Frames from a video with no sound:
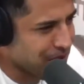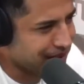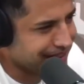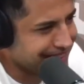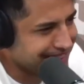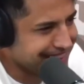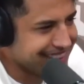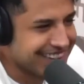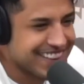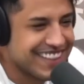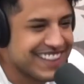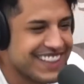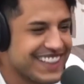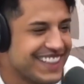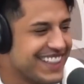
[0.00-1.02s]
mesmo e-mail,
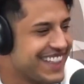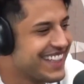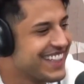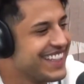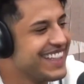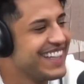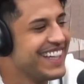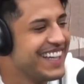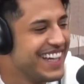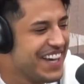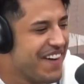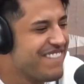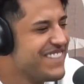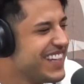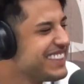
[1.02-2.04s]
mesmo né? IP.
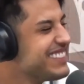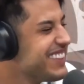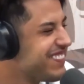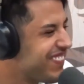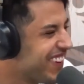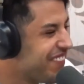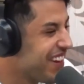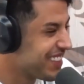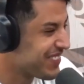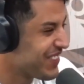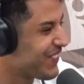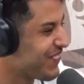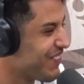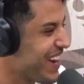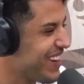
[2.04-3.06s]
mesmo IP,
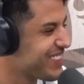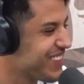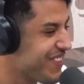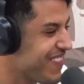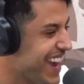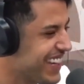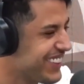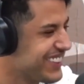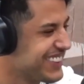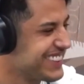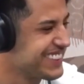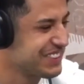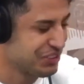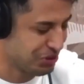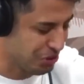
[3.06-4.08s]
mesmo,
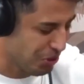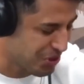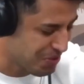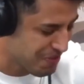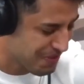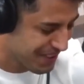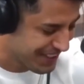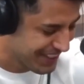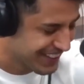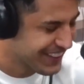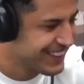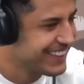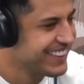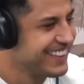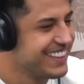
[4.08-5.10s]
e-mail. Todo e mundo. a
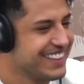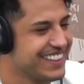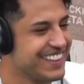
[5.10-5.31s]
Rafa, sabe quem